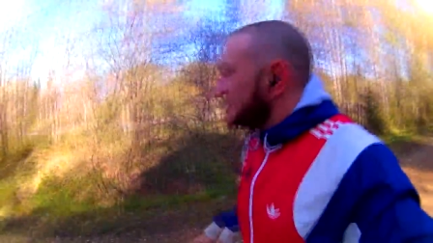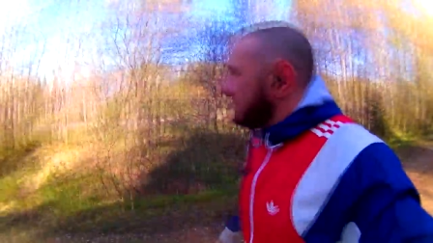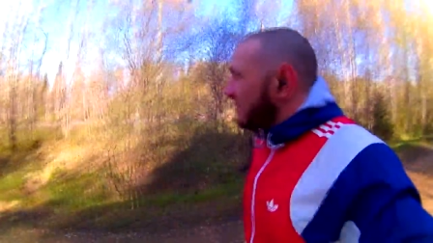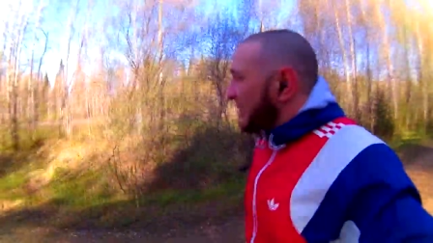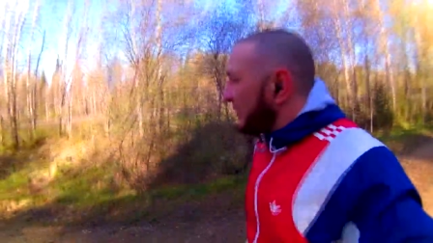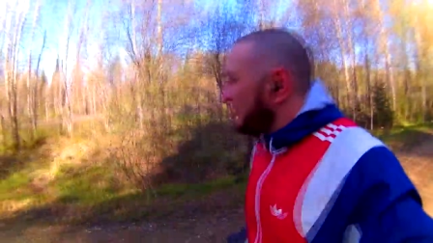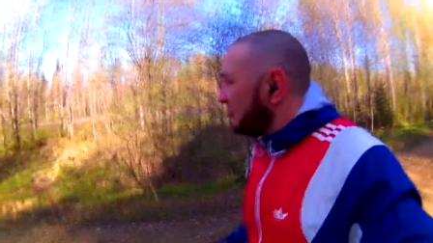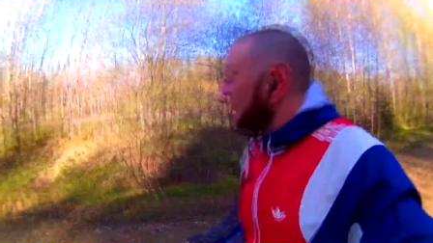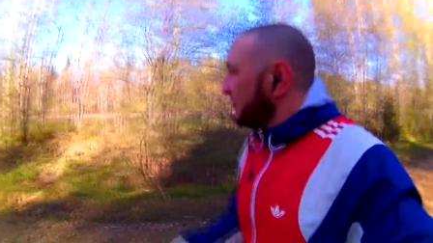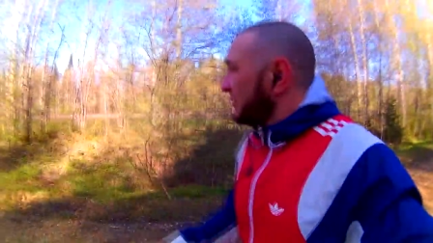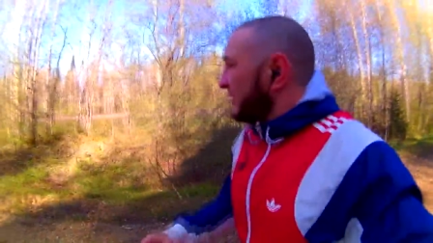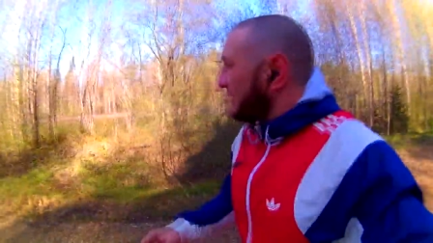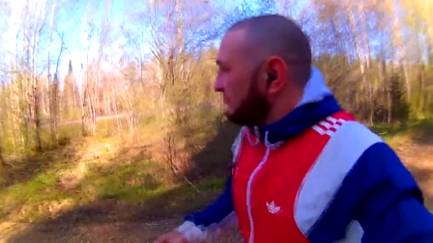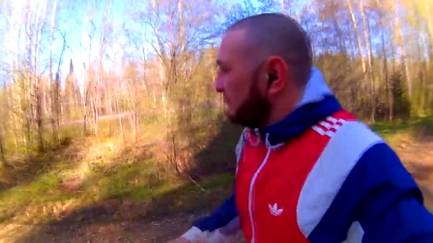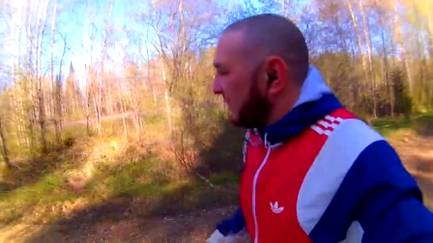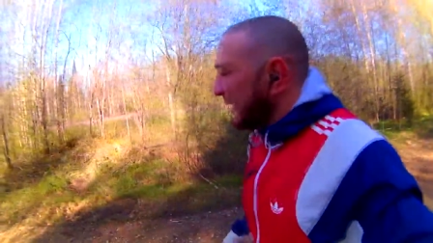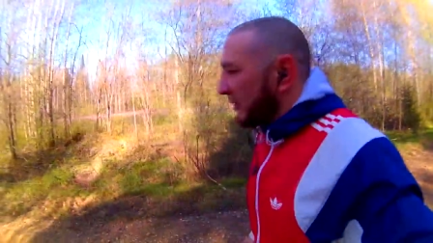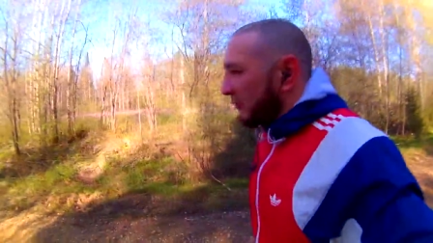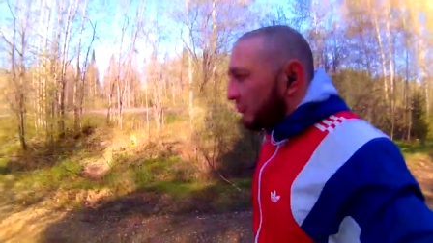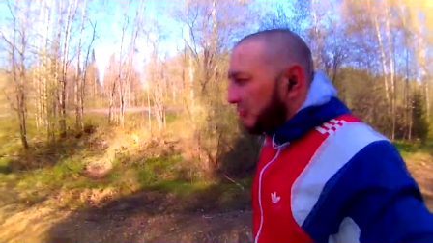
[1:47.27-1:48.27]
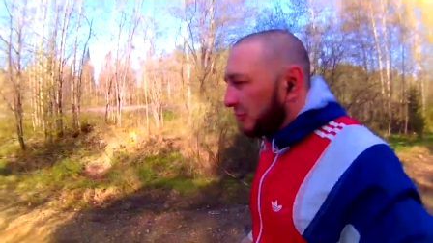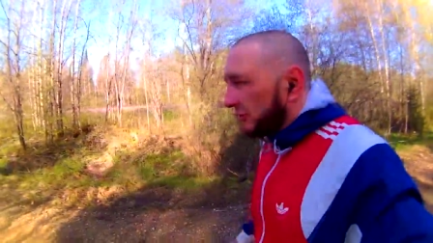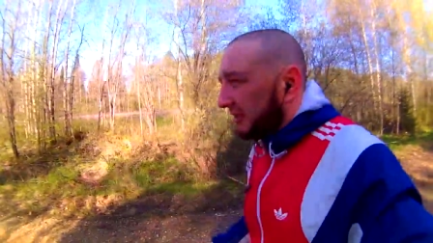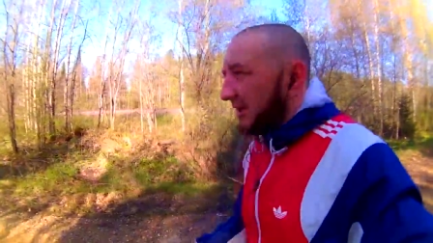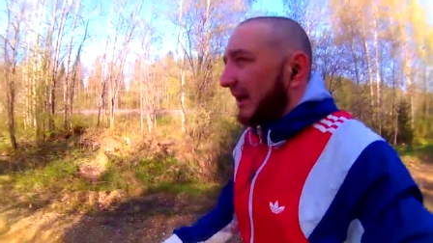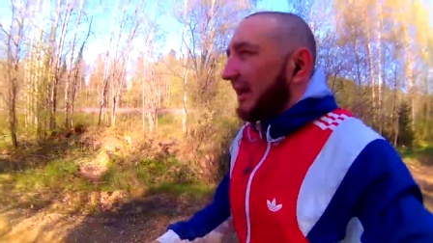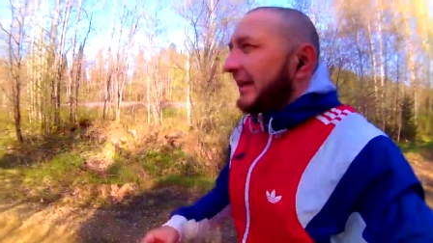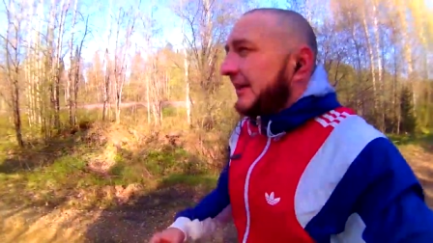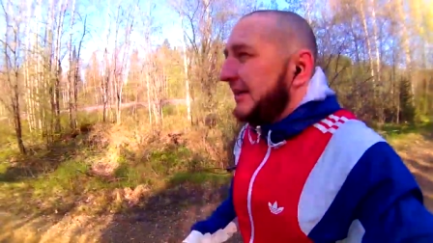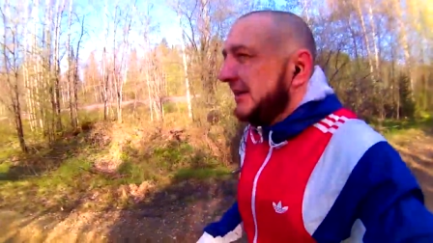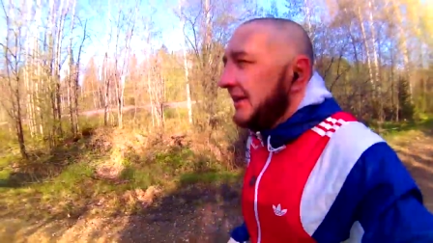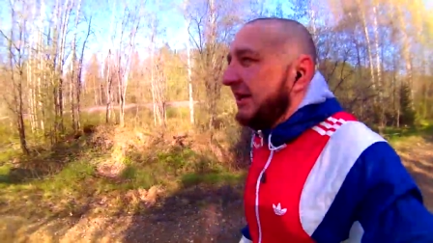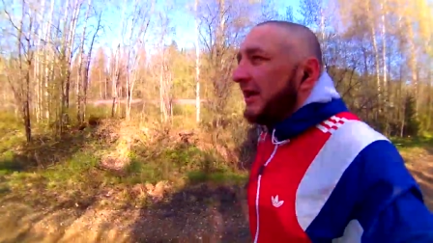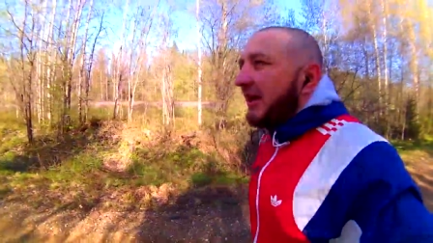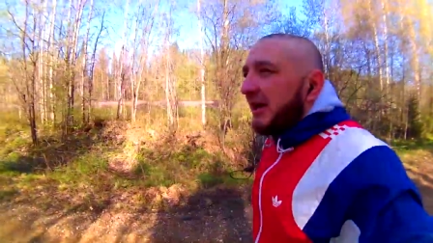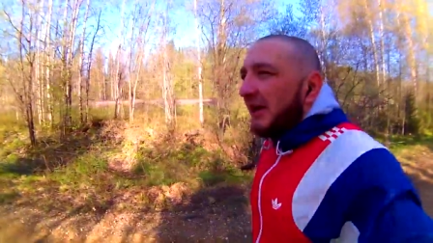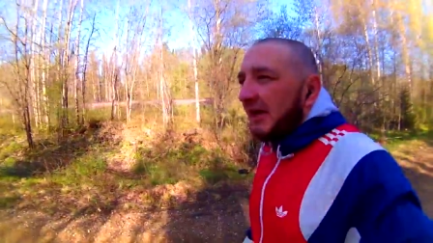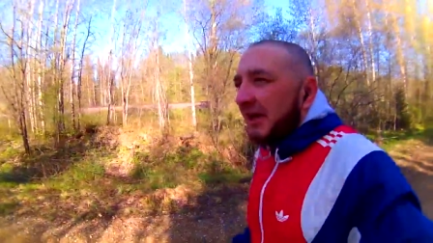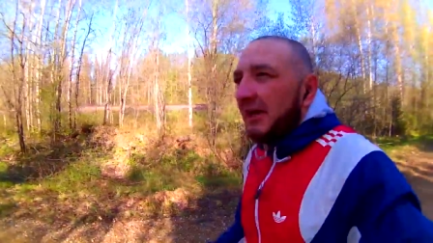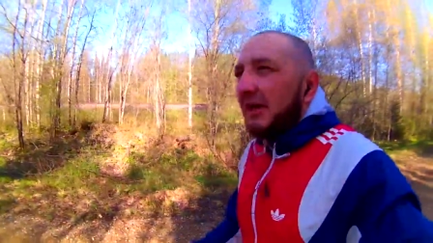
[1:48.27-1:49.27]
погода. Погода
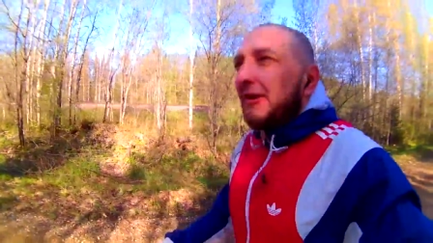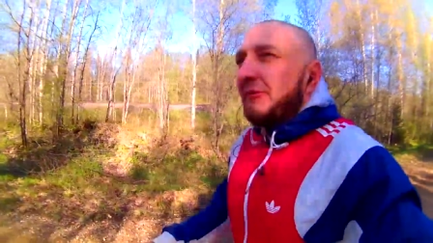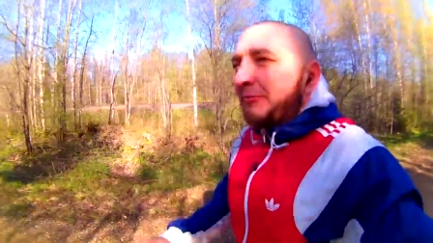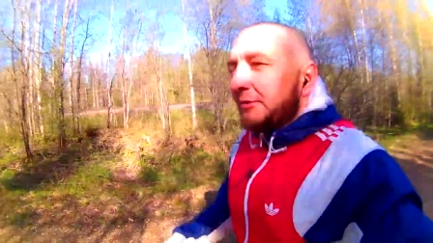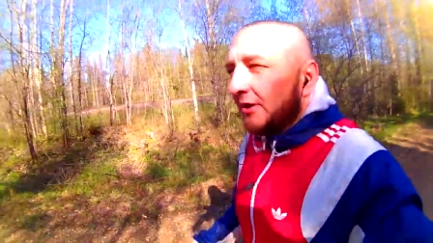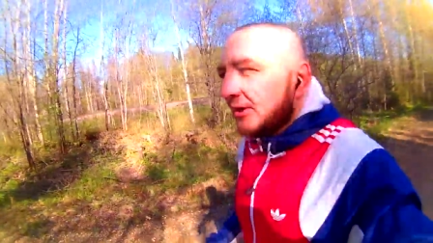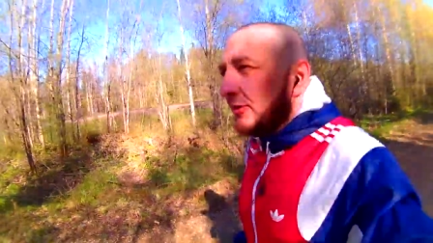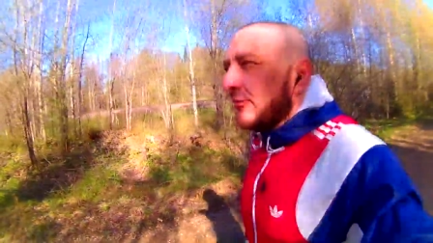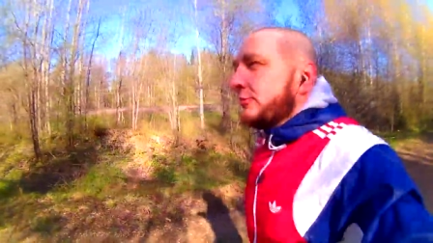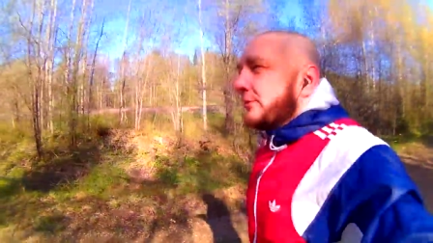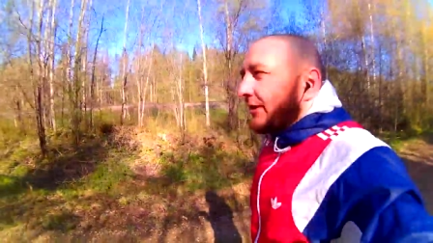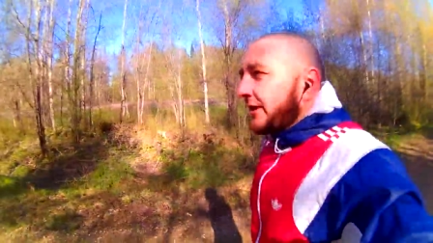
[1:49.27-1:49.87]
и природа